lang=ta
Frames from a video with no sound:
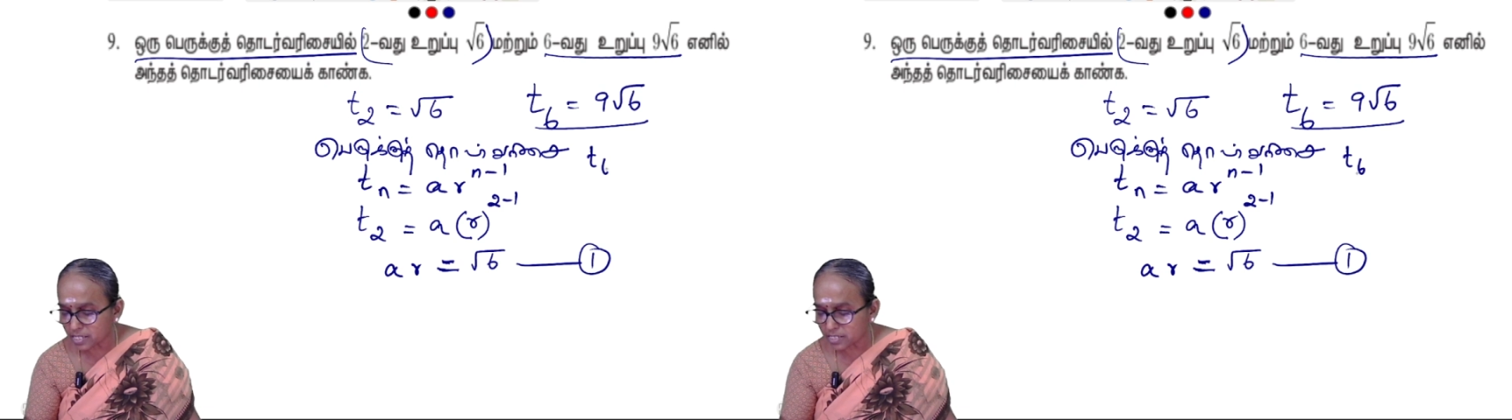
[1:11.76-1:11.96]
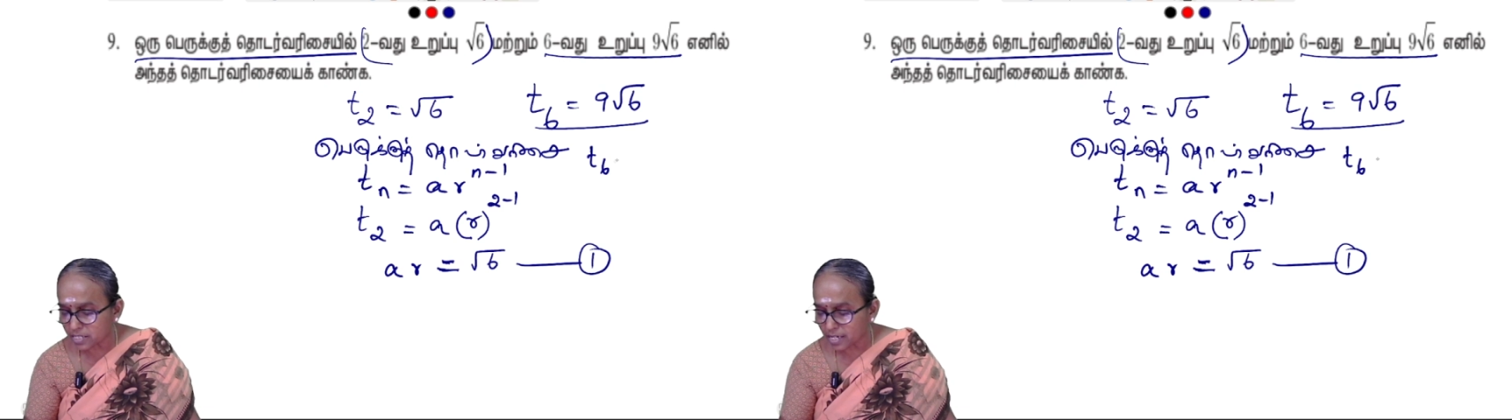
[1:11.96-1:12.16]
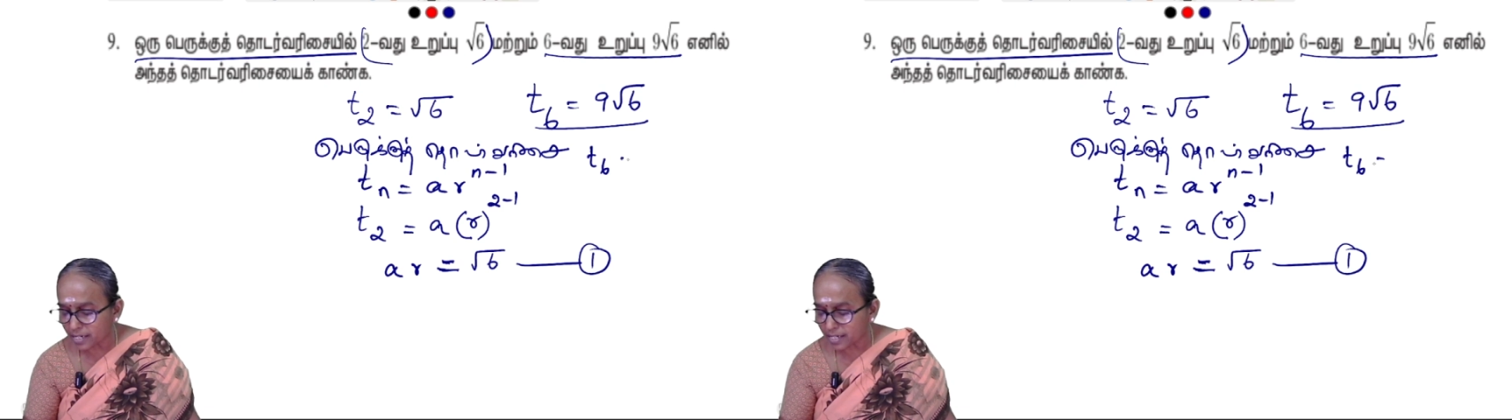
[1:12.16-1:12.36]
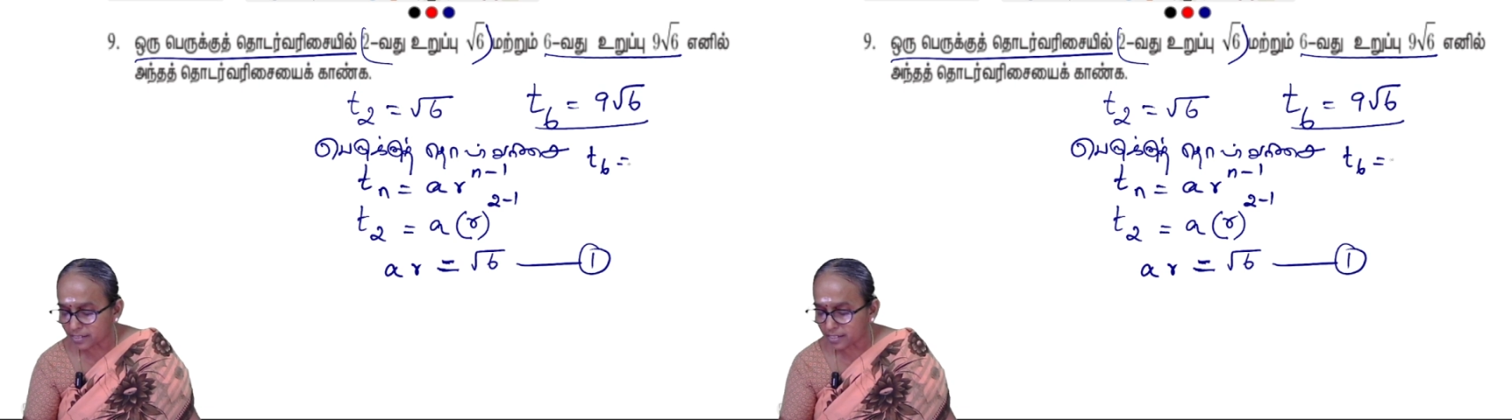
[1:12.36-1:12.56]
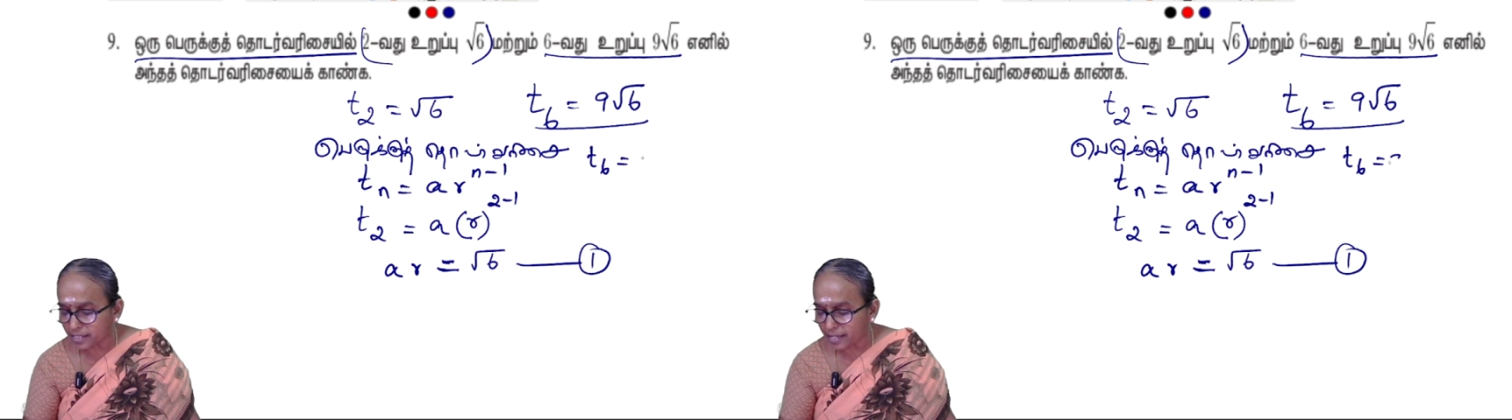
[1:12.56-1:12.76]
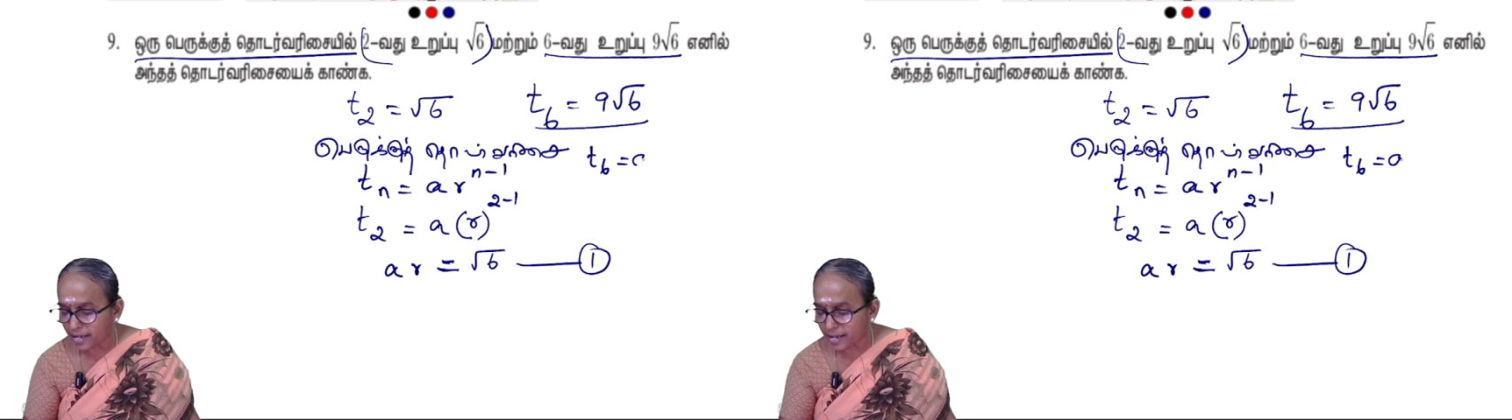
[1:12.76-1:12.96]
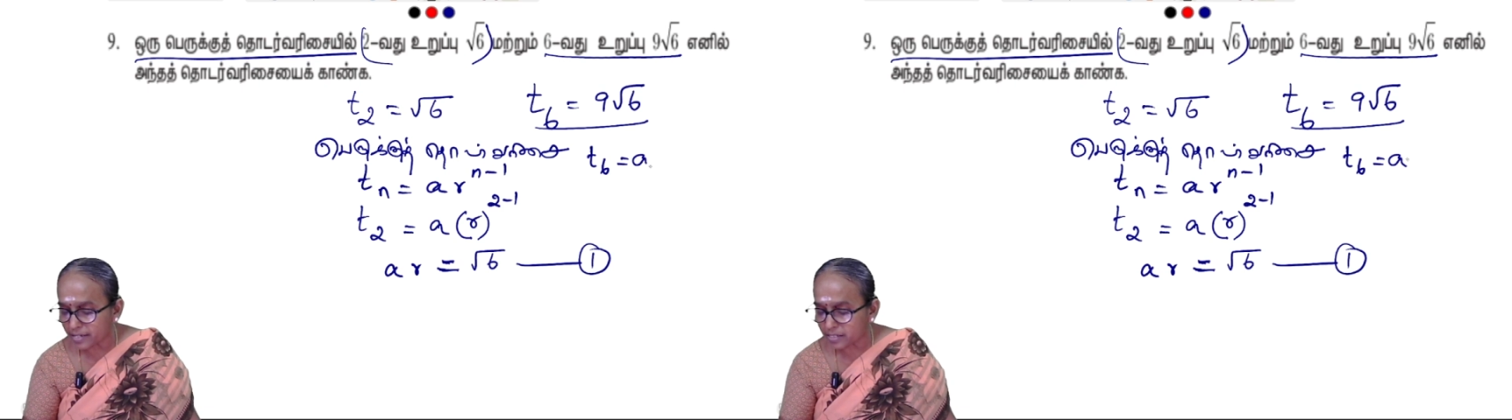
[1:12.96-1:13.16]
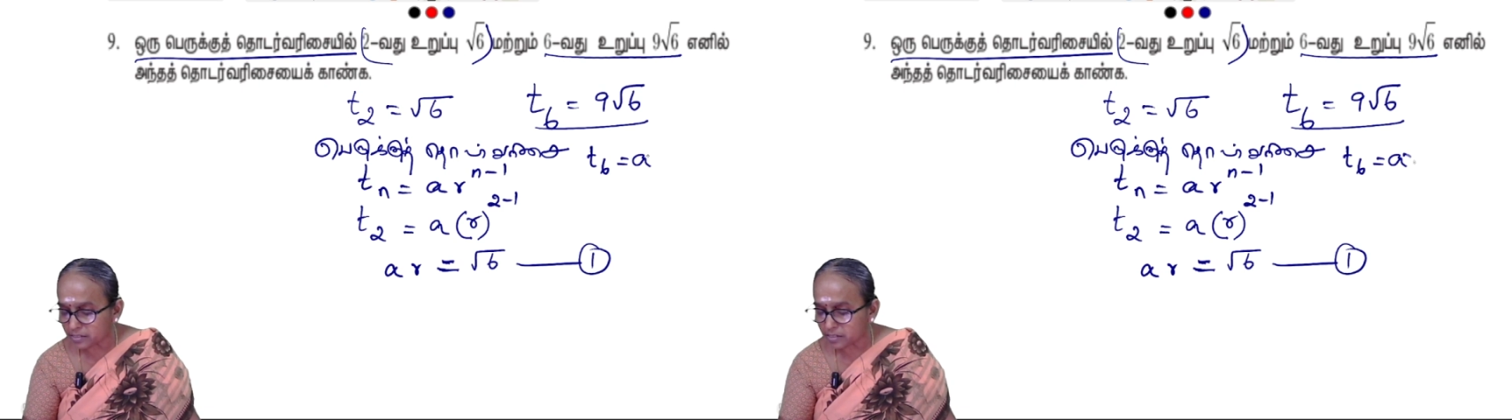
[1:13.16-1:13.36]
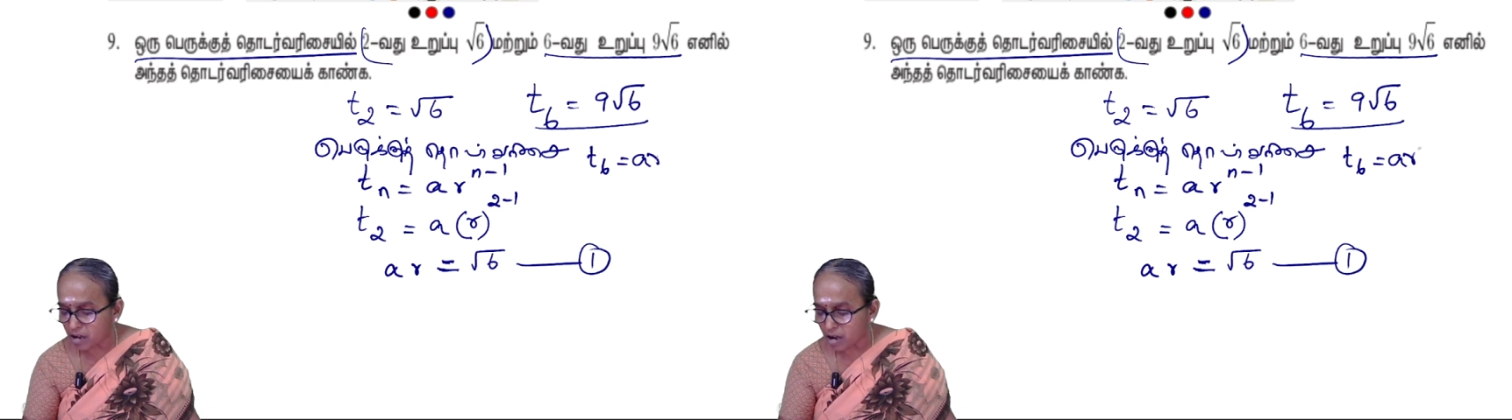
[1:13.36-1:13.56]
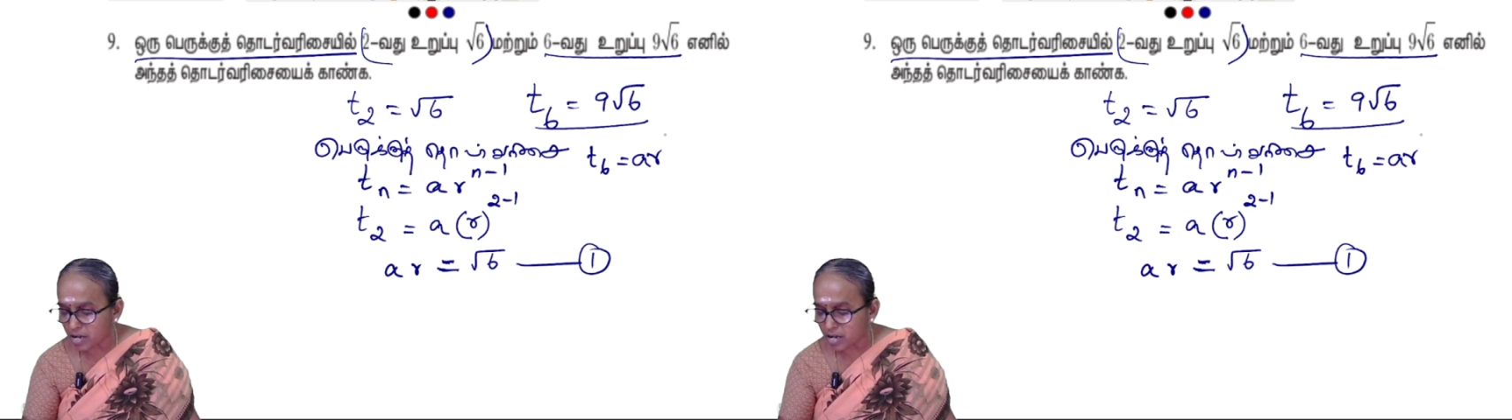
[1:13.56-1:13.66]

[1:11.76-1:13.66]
சிக்ஸ்னா என்னது ஏ இன்ட்டு